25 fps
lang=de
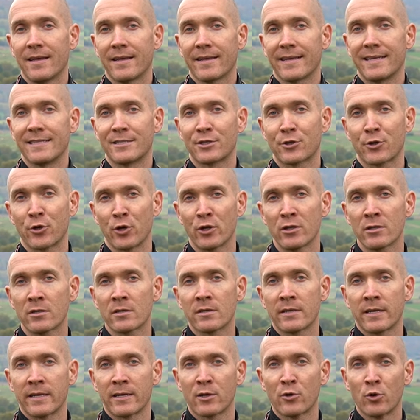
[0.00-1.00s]
Jetzt könnte
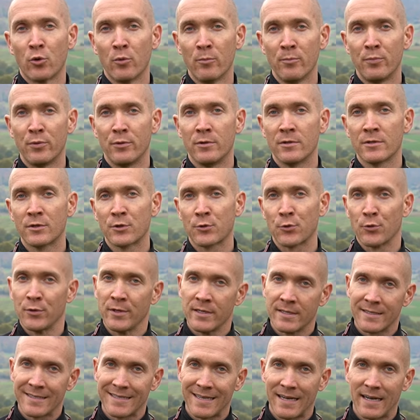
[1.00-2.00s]
dein Kumpel zu
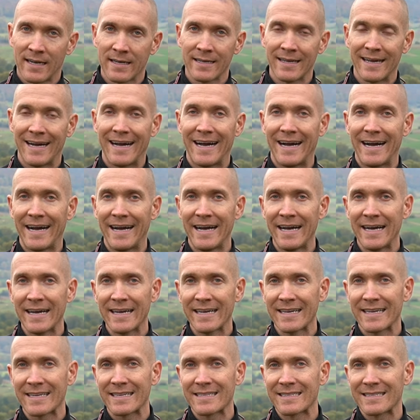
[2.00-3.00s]
dir sagen, ach,
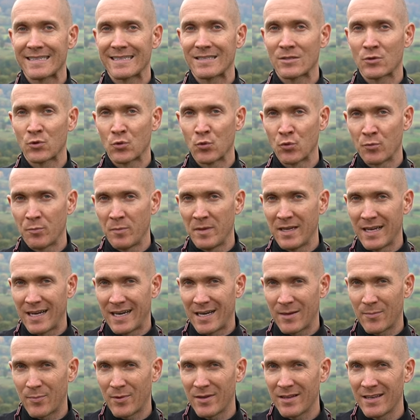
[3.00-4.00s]
das tut mir
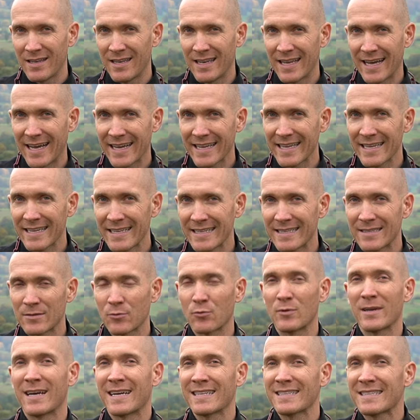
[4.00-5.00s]
aber leid
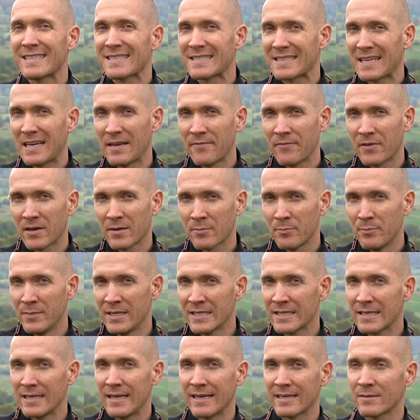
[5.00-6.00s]
und hat jetzt einfach
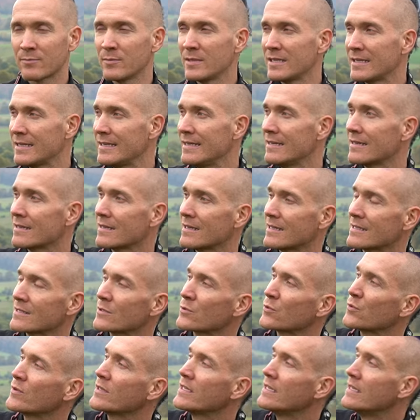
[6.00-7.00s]
Mitleid mit dir, dass
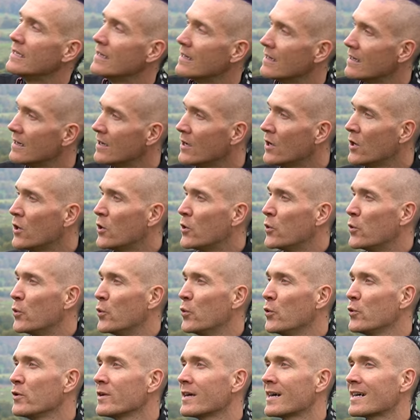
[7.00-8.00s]
du hier
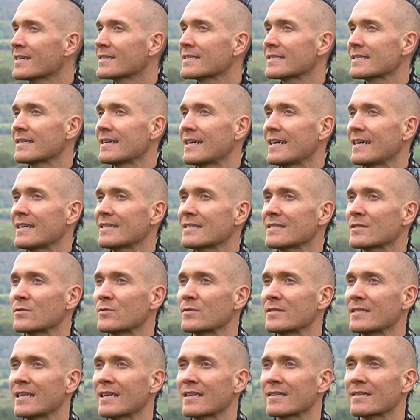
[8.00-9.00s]
Höhenangst hast und
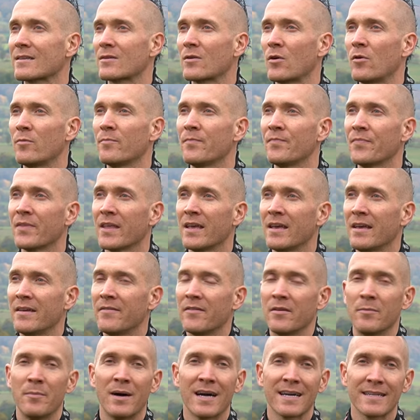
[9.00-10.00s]
sagt, komm,
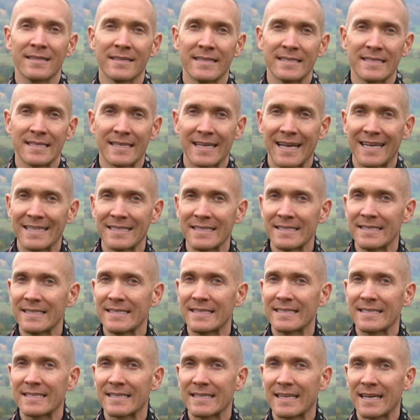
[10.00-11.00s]
wir machen das
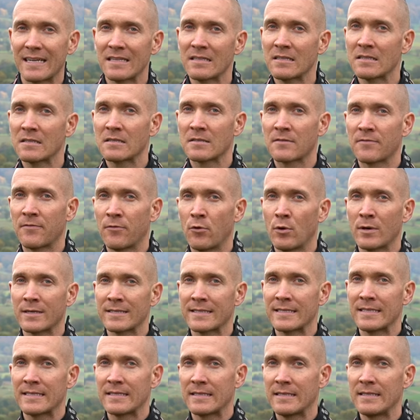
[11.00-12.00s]
ganz, ganz
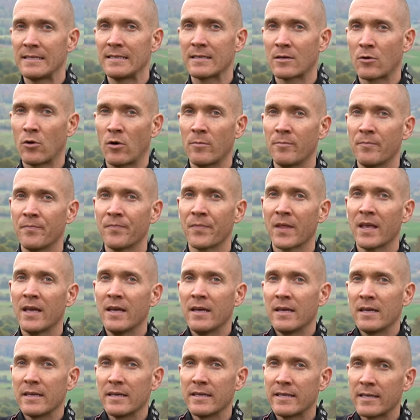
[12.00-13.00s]
vorsichtig, komm,
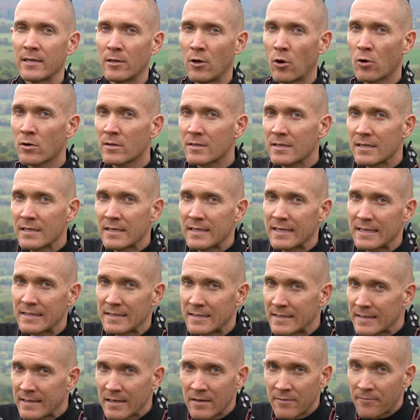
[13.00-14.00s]
ich lock dich
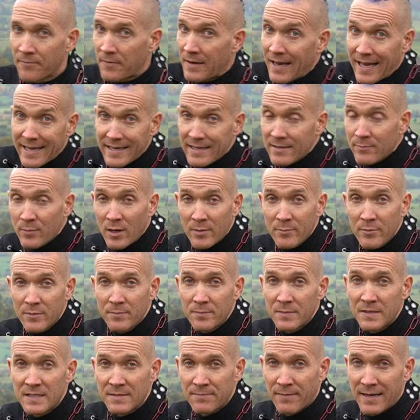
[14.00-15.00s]
jetzt hier vielleicht mal mit
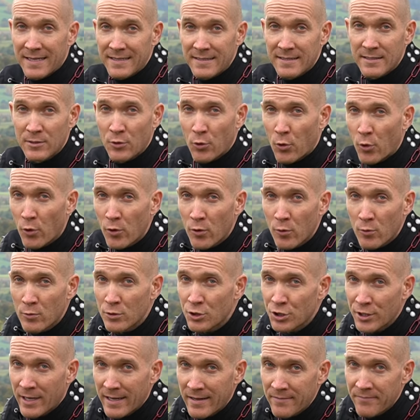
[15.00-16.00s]
einem
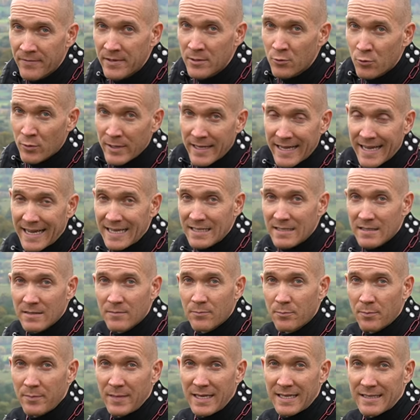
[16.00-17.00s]
20-Euro-Schein, wenn du die
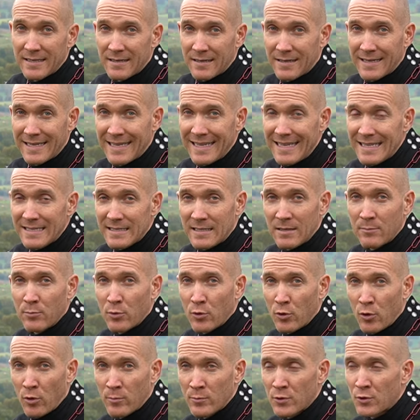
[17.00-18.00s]
ersten Meter gehst, dann
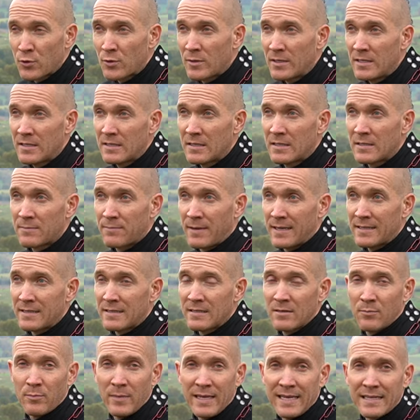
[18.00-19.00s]
bekommst du diese
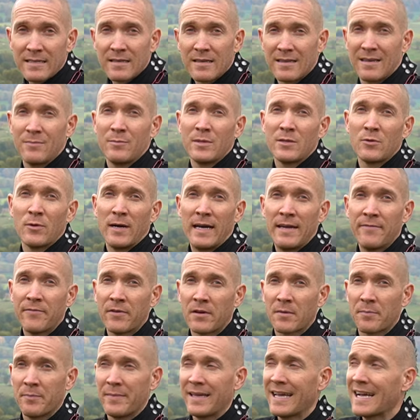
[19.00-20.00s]
20 Meter, damit du
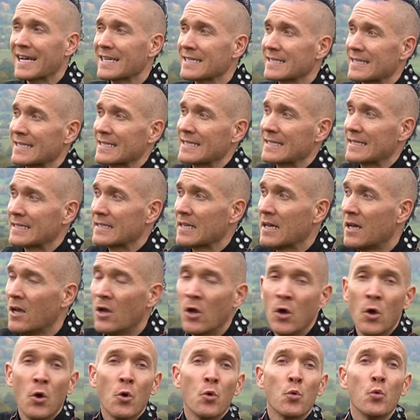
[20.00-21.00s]
einfach merkst, dass das
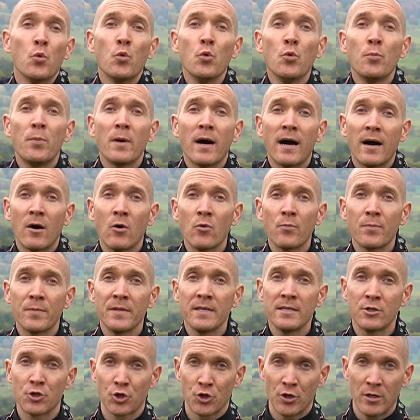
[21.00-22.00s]
überhaupt
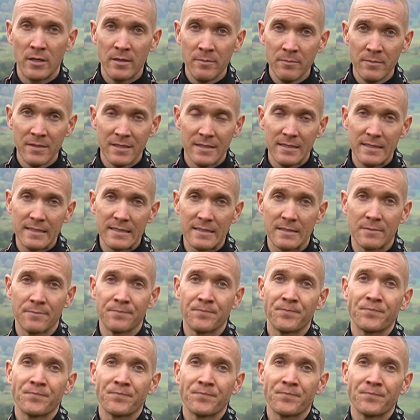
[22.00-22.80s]
nicht schlimm ist